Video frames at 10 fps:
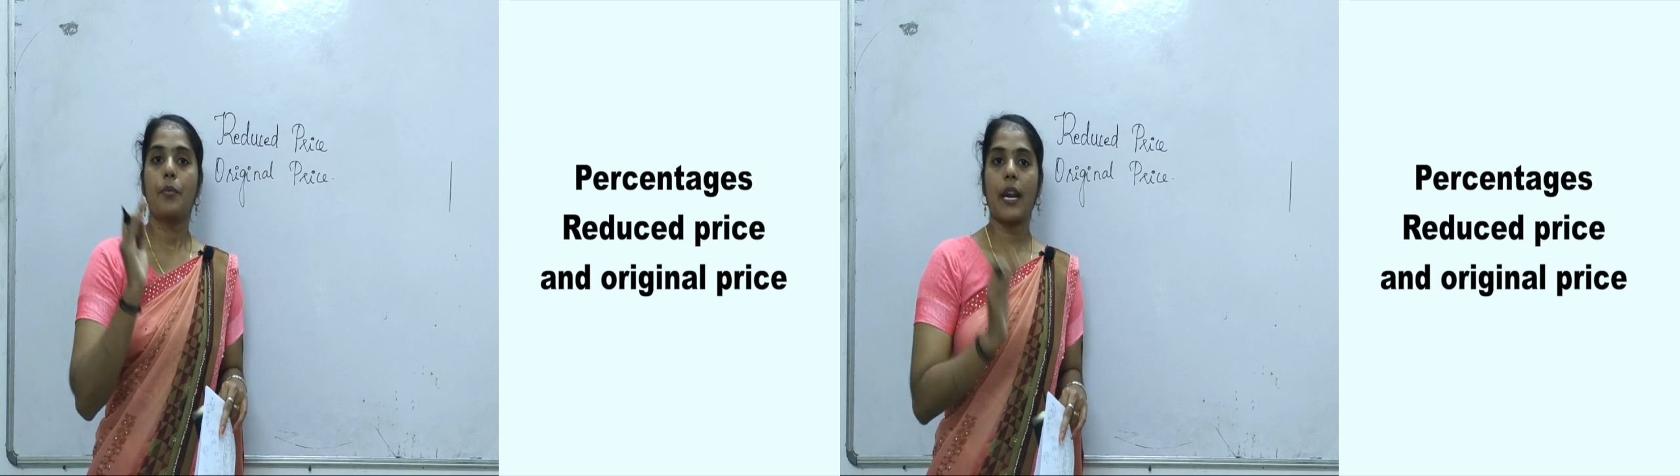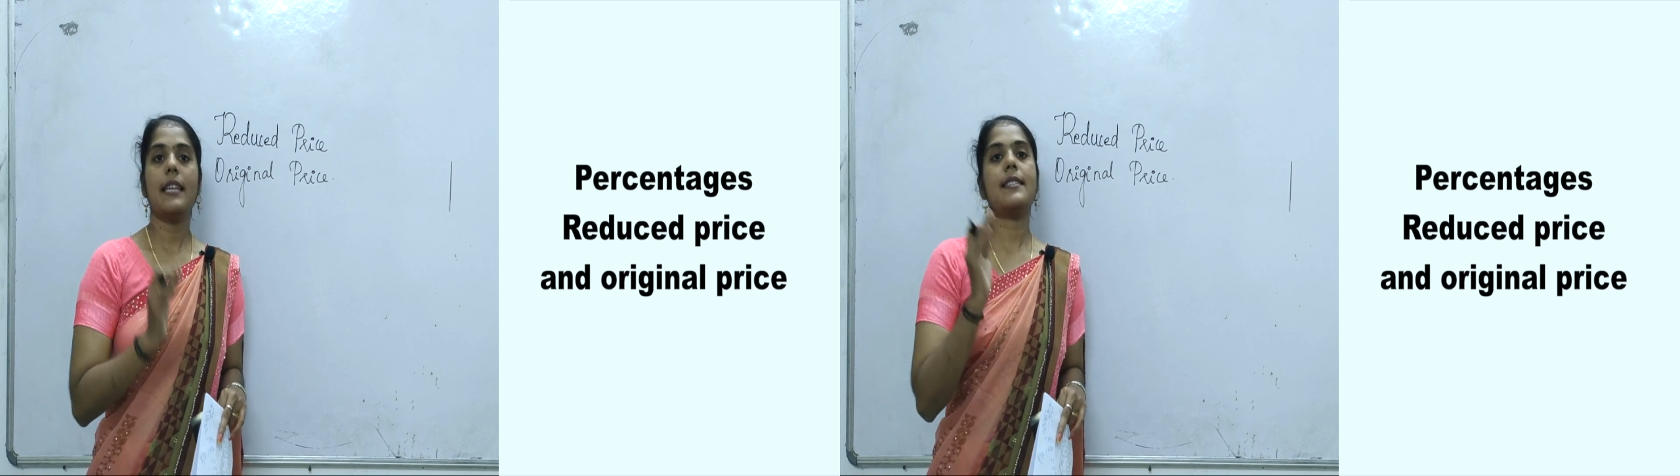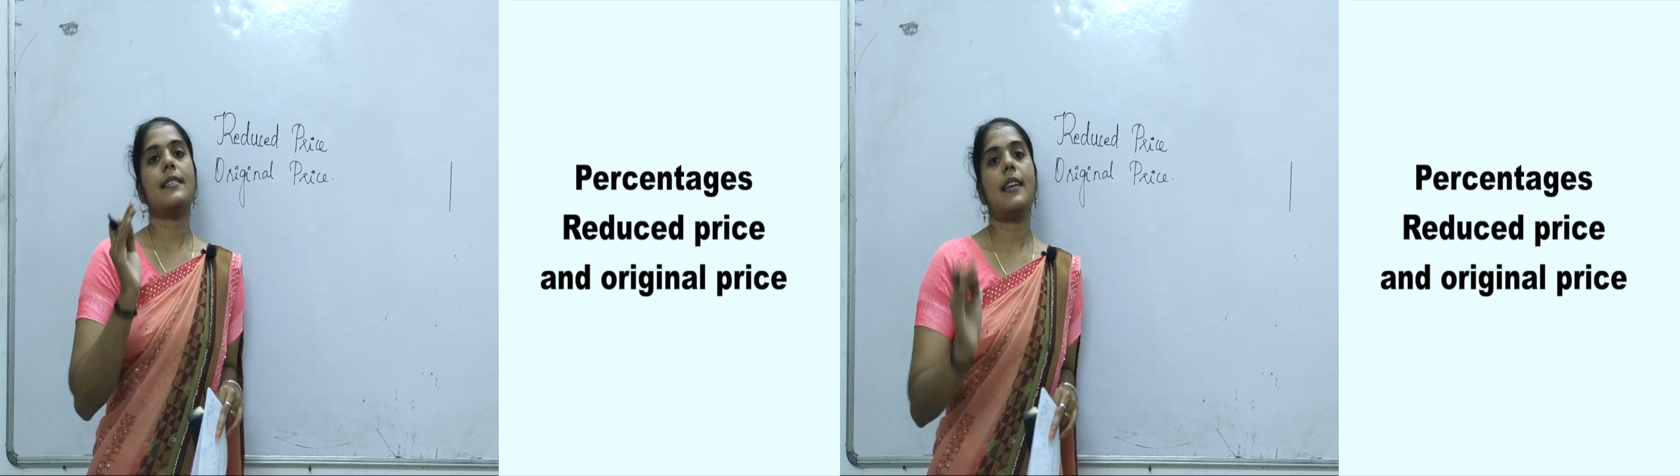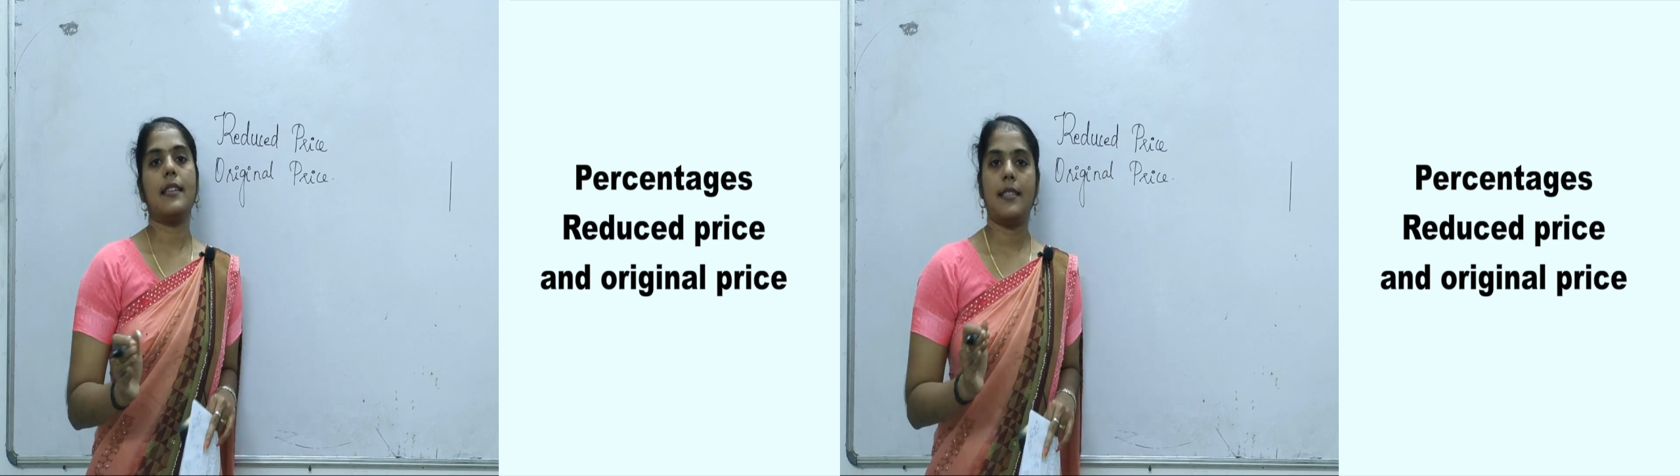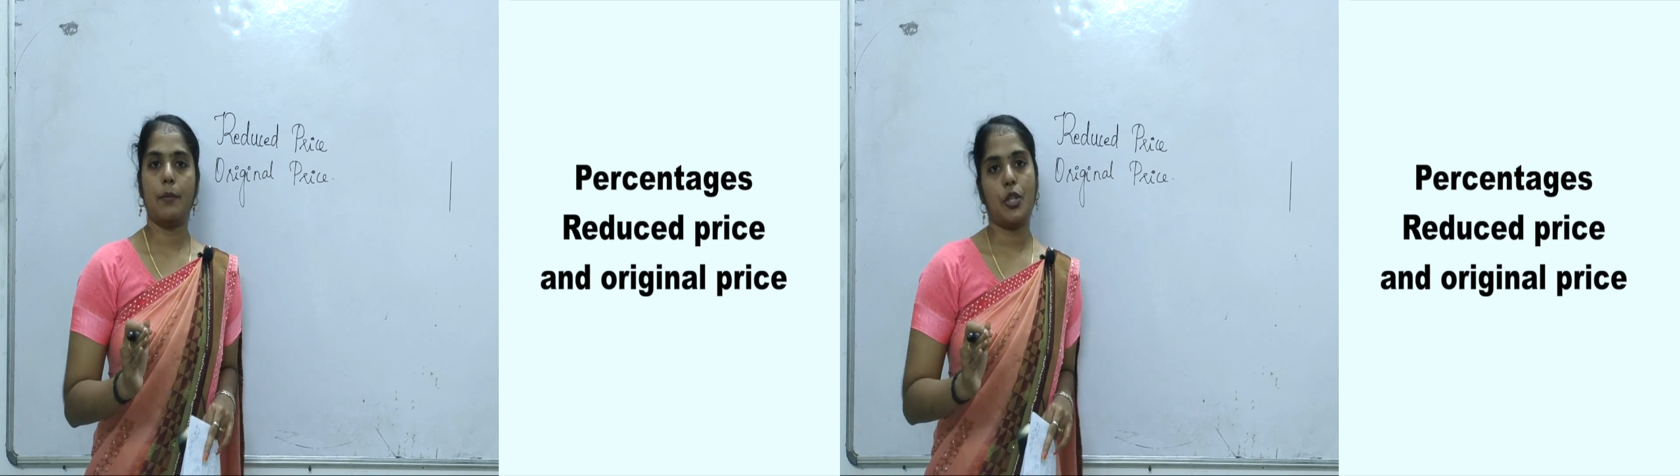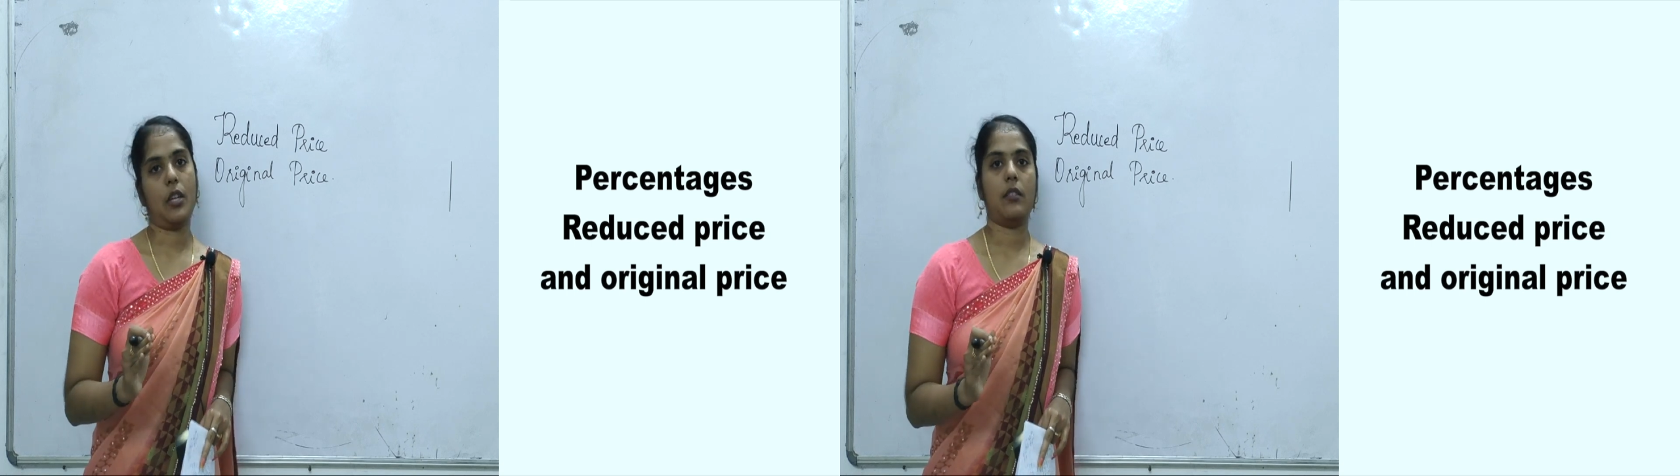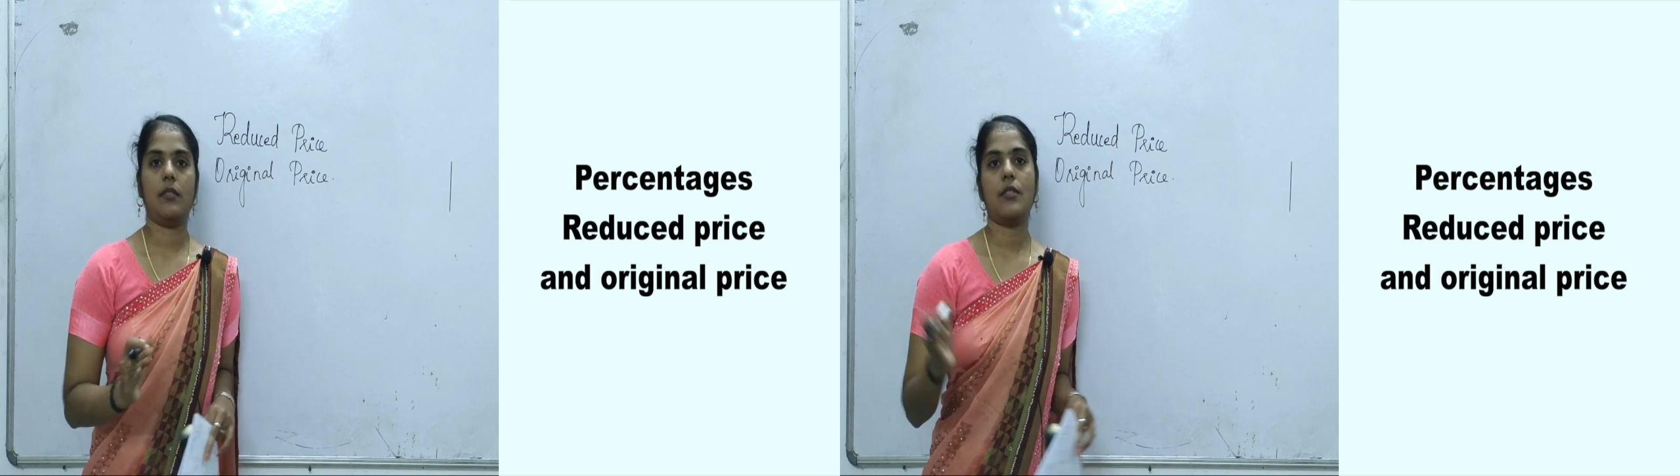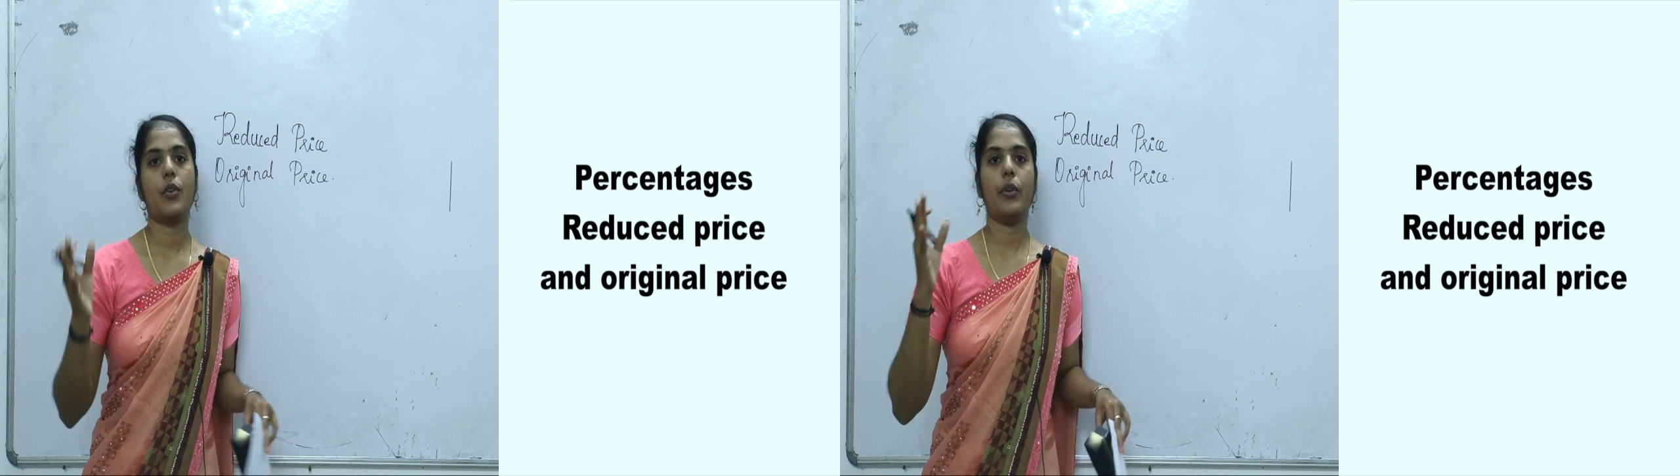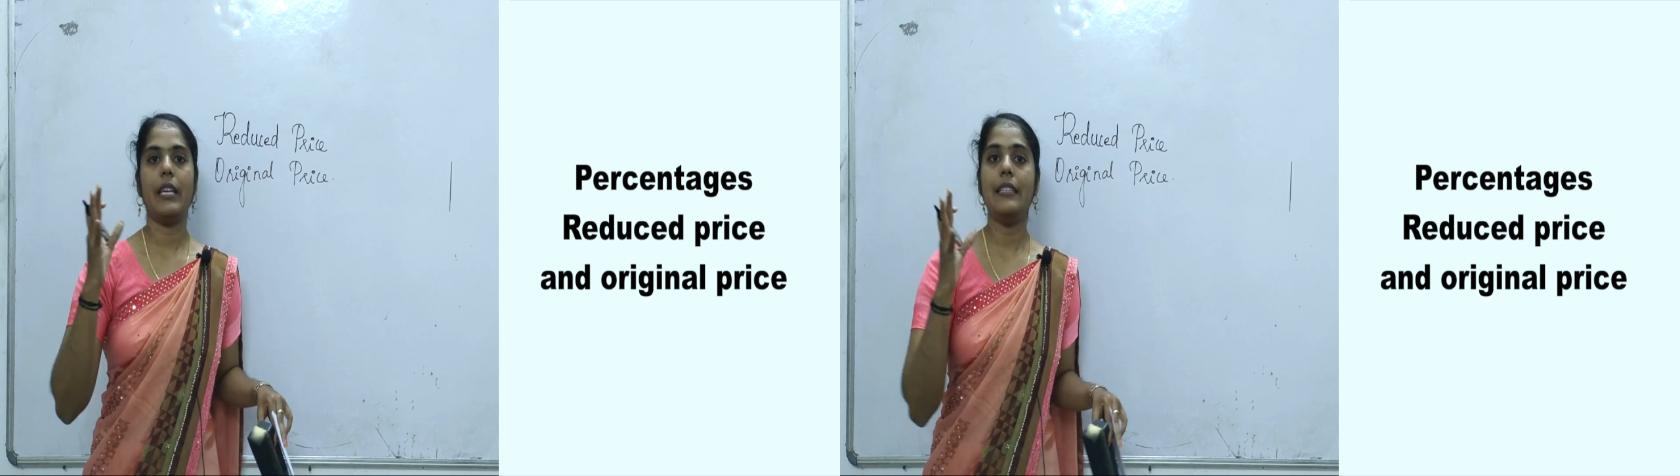ப்ரைஸ் அண்ட் கன்செப்ஷன் ஸோ